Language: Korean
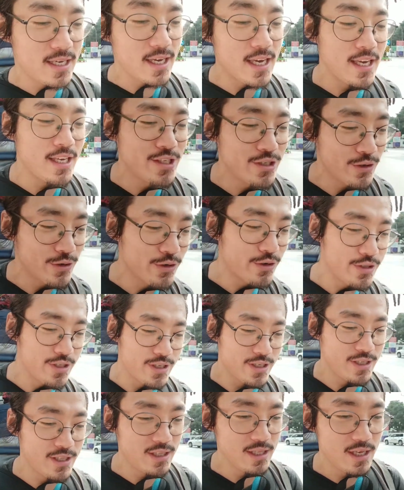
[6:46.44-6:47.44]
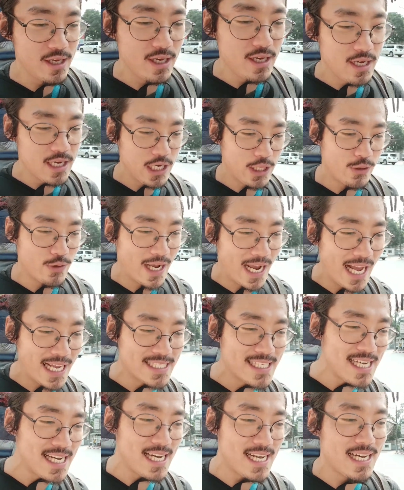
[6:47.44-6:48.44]
제 개인적으로는 그래도
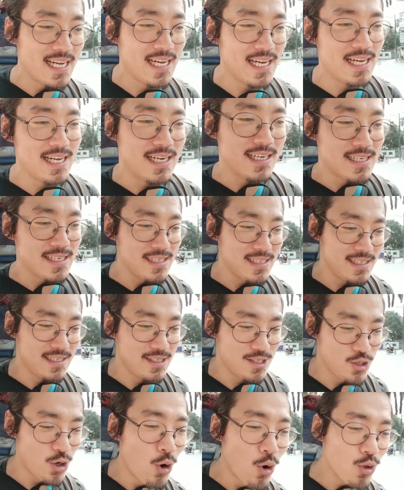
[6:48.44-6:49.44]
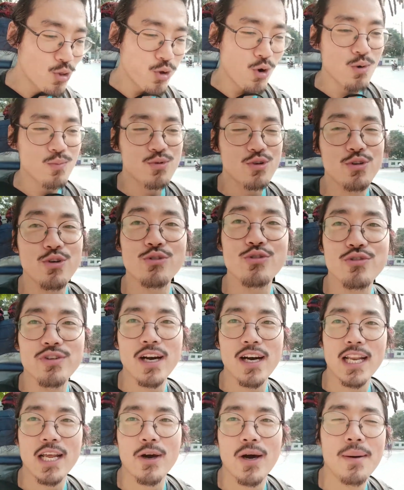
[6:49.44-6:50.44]
가장 그 정통 불교
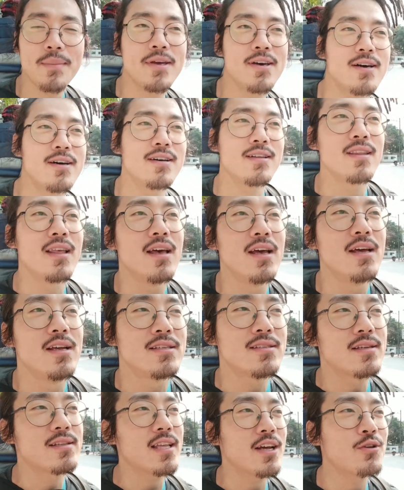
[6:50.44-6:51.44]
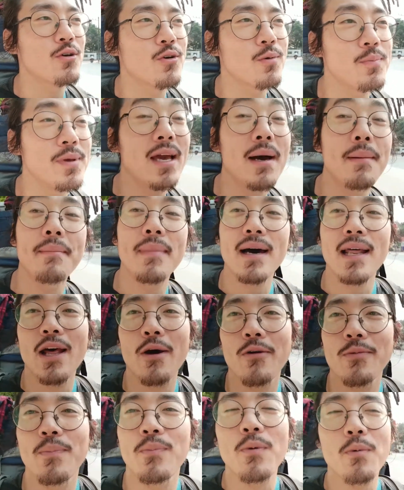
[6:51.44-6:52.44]
국가라고 하면 저는 단연코
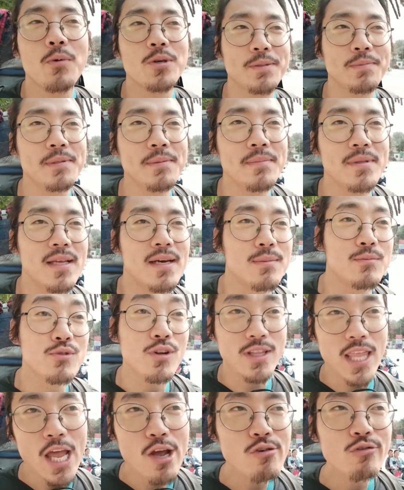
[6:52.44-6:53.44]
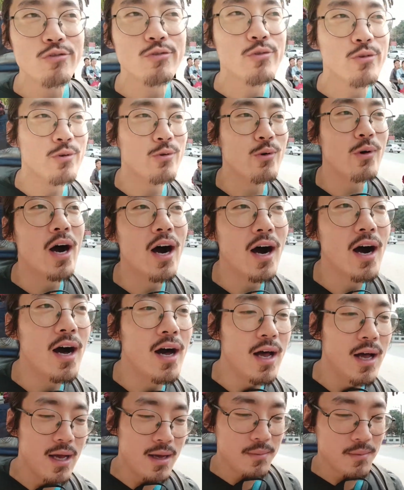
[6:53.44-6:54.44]
미얀마라고 뽑고 싶습니다. 물론 태국과
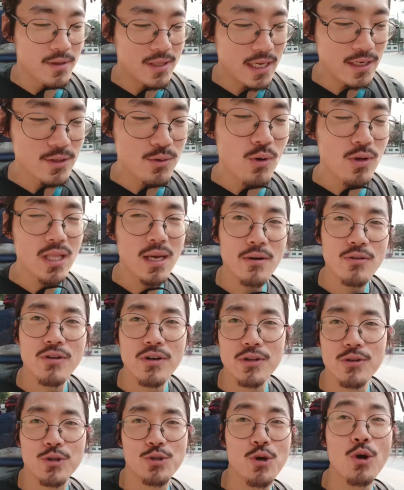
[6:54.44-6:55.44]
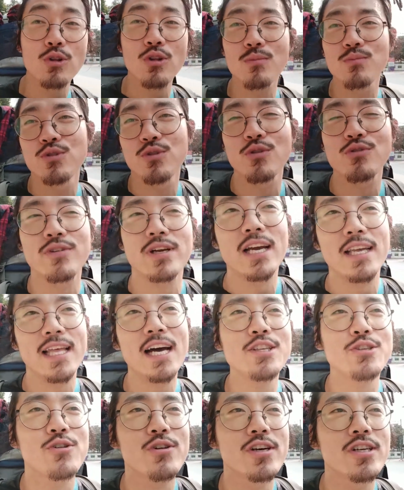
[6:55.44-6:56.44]
뭐 다른 동남아 국가들도 정통 불교 국가긴
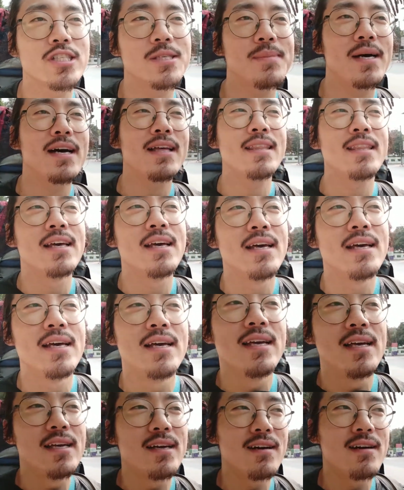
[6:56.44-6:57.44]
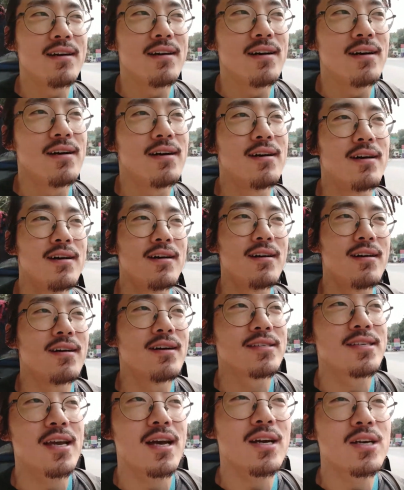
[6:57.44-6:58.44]
하죠. 그렇지만
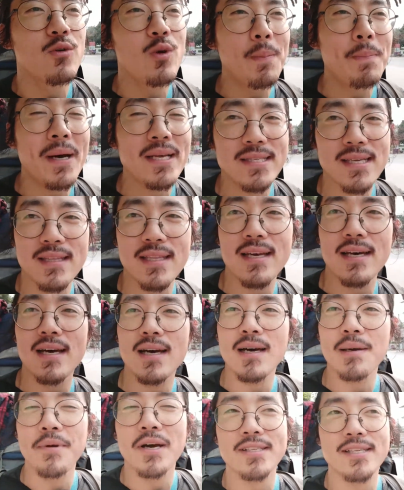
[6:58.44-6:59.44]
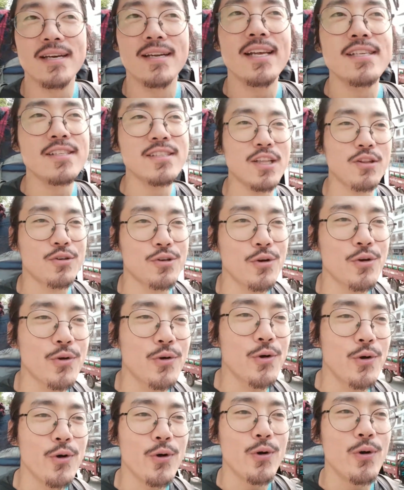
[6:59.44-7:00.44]
어, 제가 그 윗바사나 명상을 했을 때도
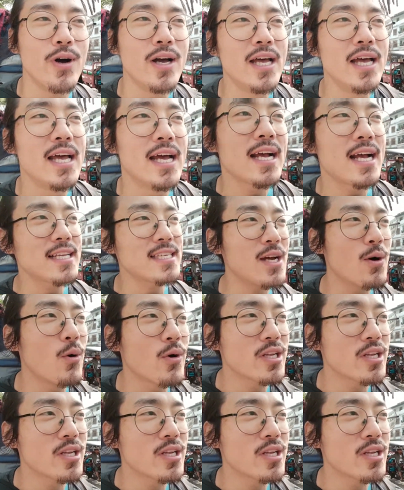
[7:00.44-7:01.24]
그렇고 가장